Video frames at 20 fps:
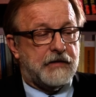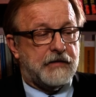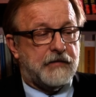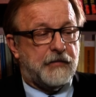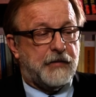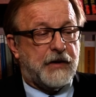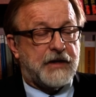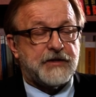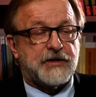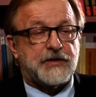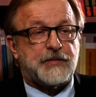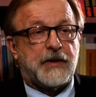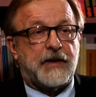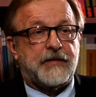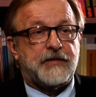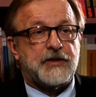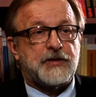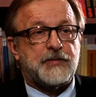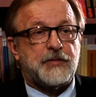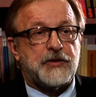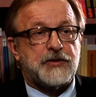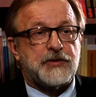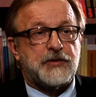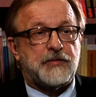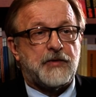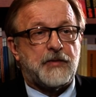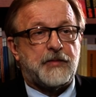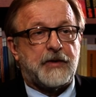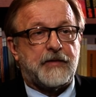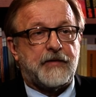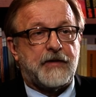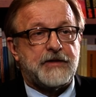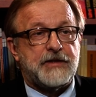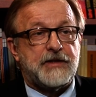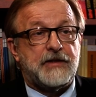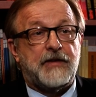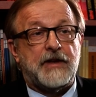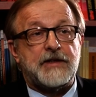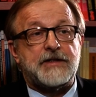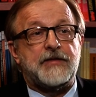w bardzo sprawny sposób
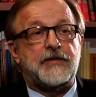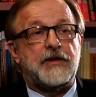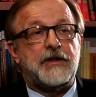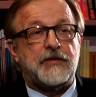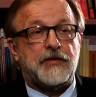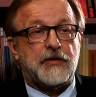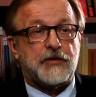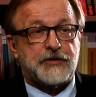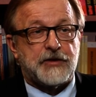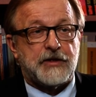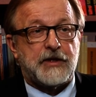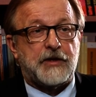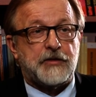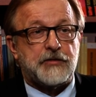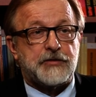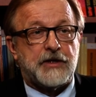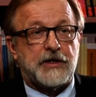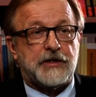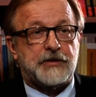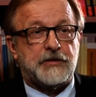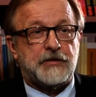wyprowadzili dwaj cywilni funkcjonariusze,